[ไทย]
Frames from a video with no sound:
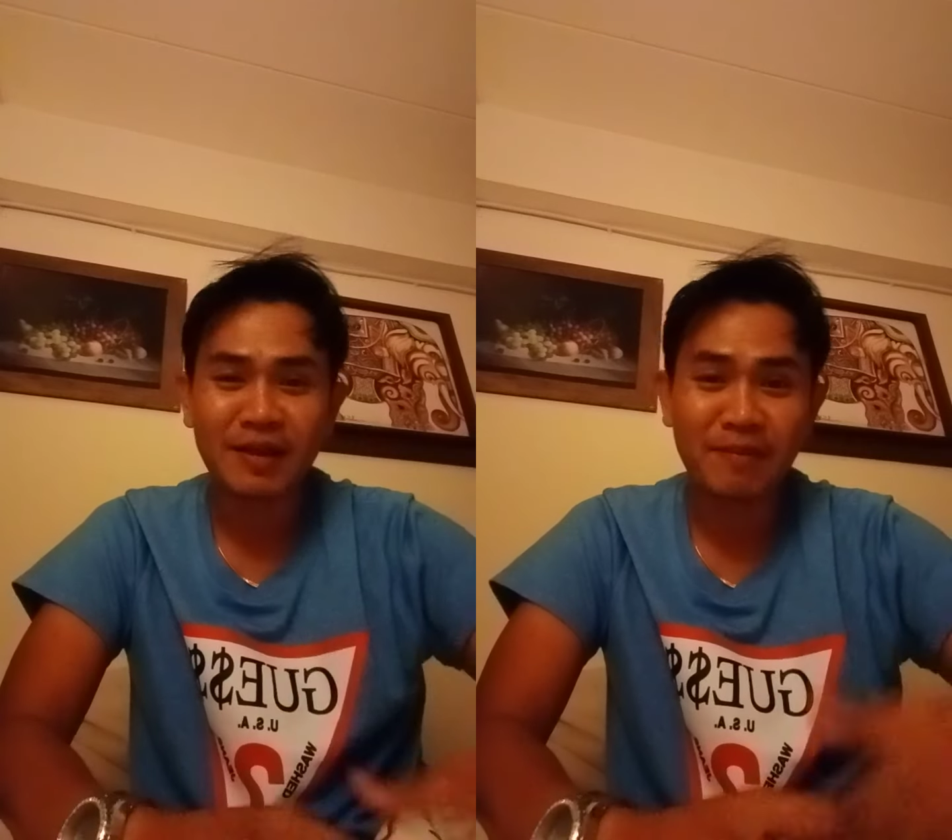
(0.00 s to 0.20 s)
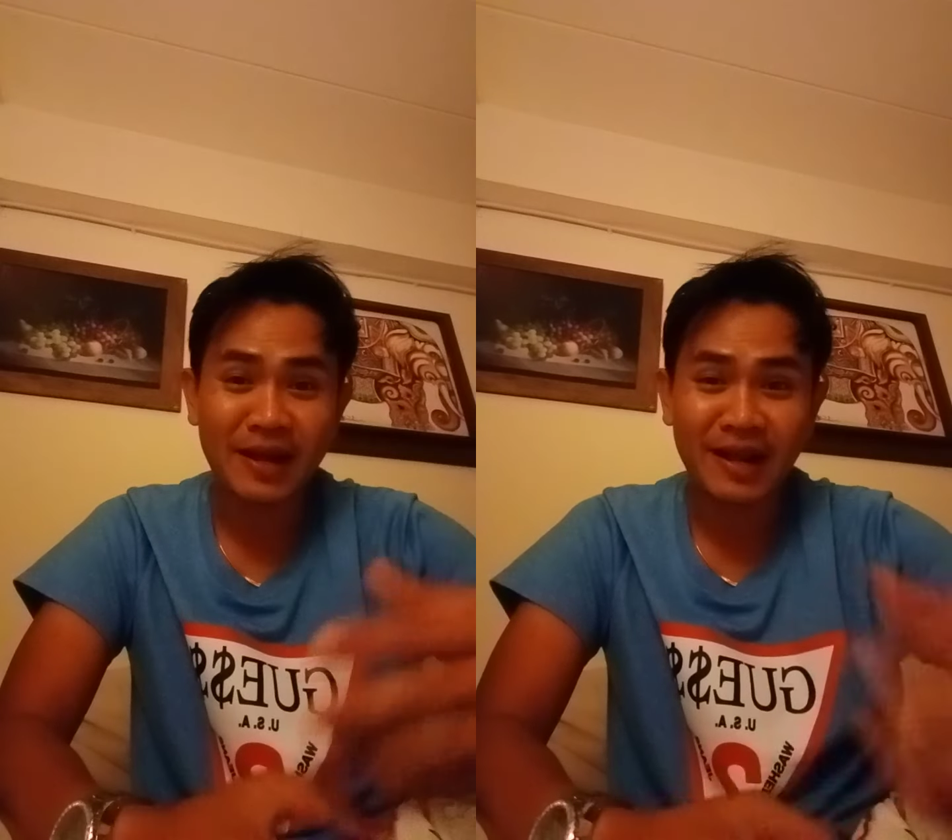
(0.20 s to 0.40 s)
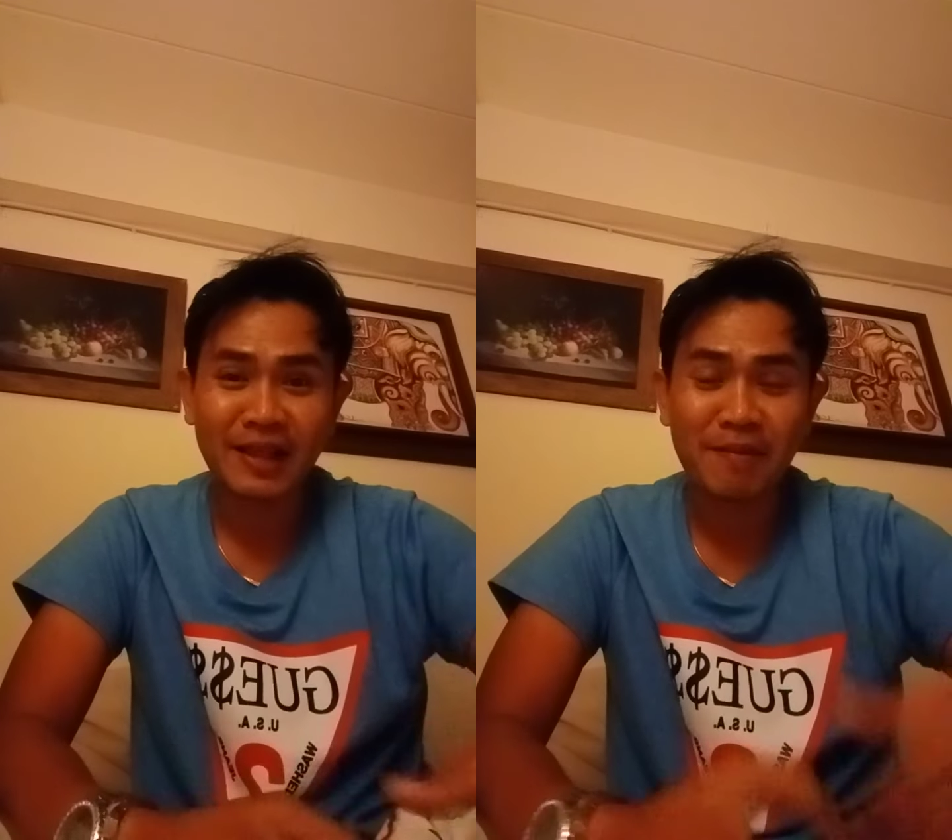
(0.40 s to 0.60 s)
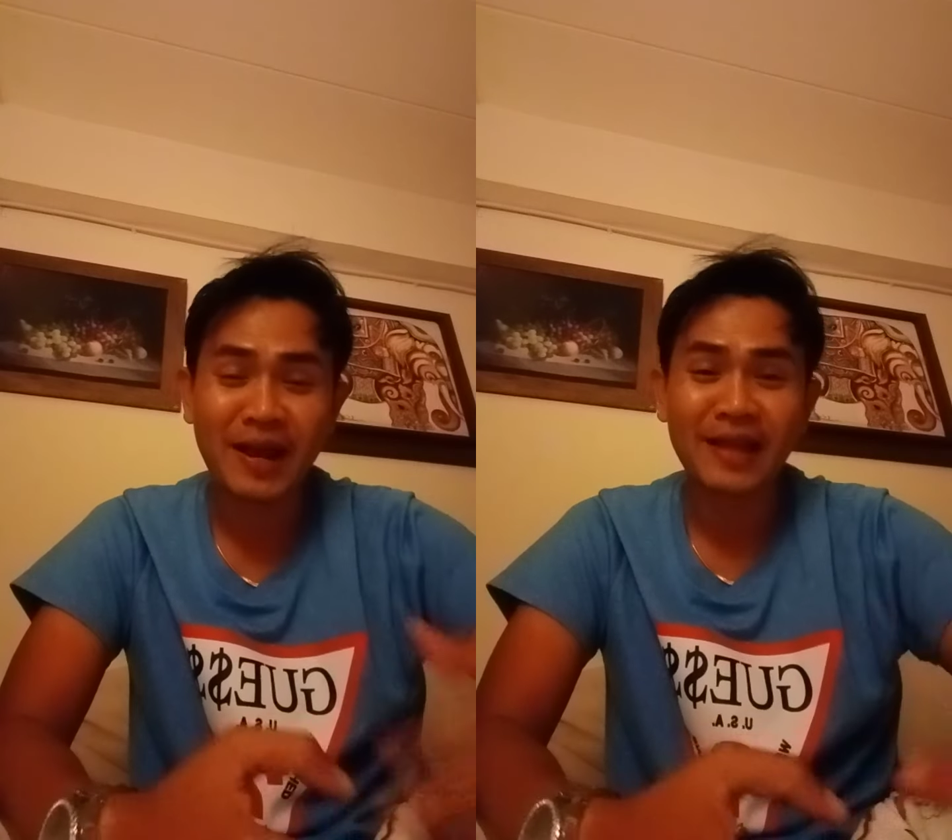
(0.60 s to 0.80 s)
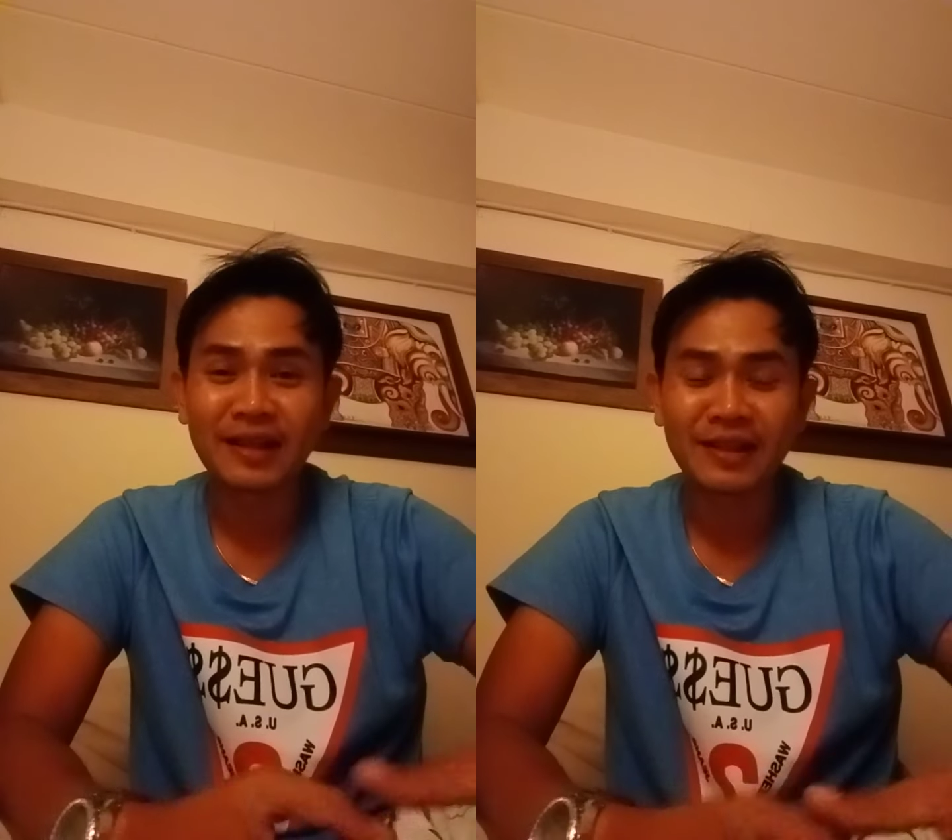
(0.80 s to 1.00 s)
ทำงานทำ
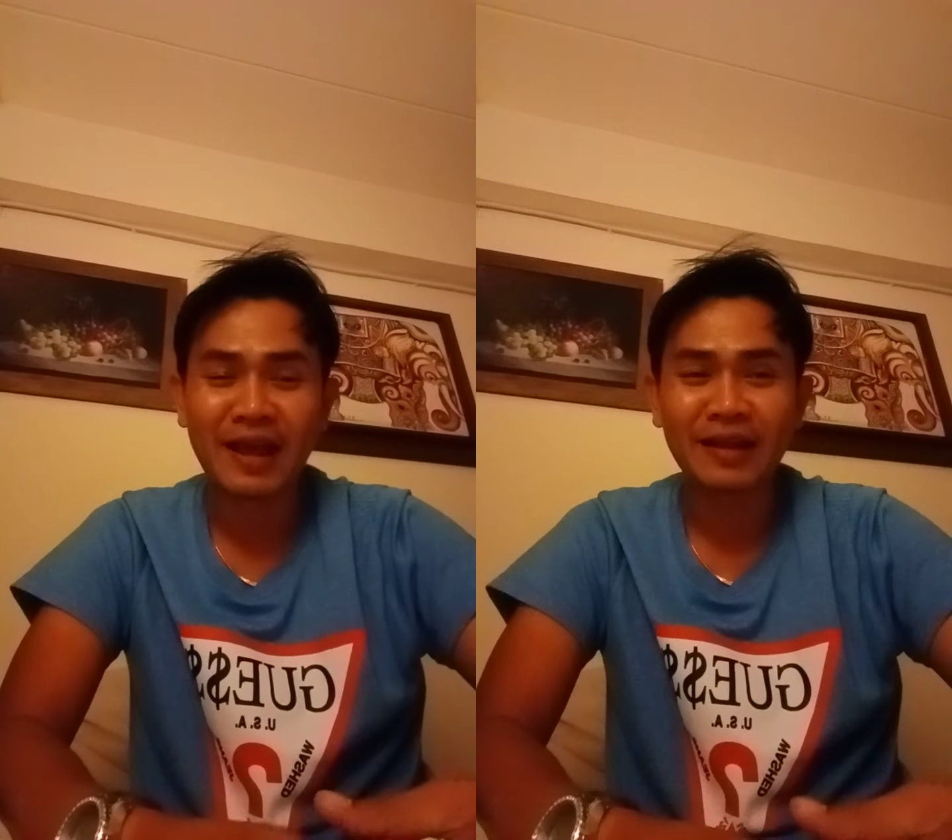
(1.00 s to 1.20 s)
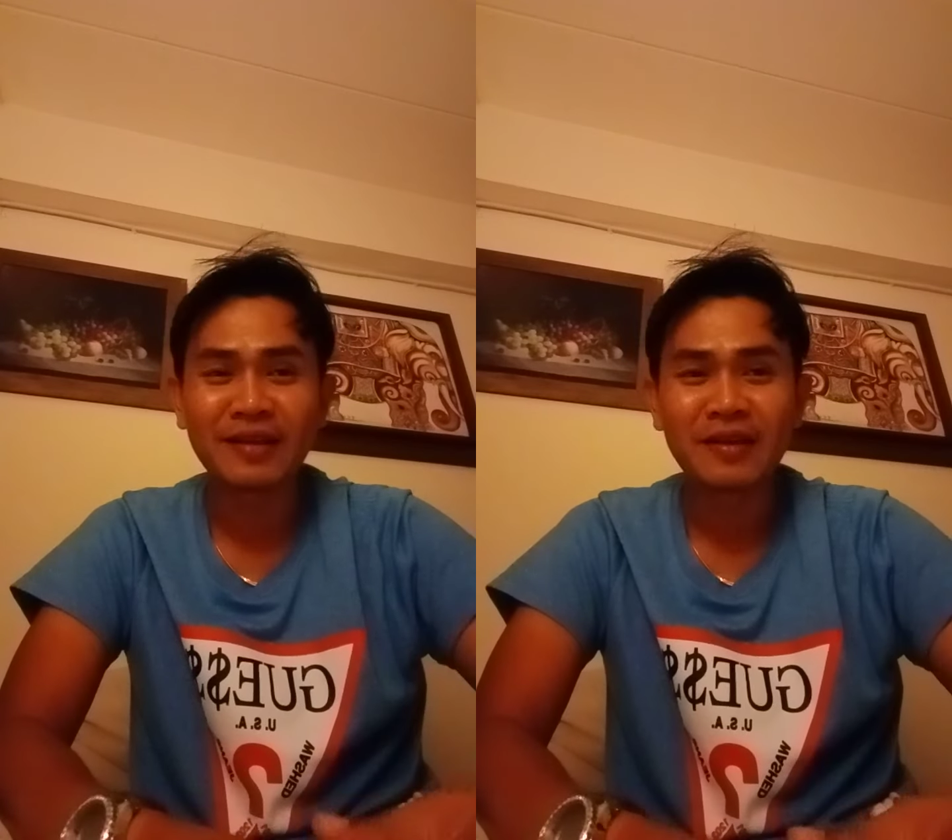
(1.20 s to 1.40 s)
งานต่าง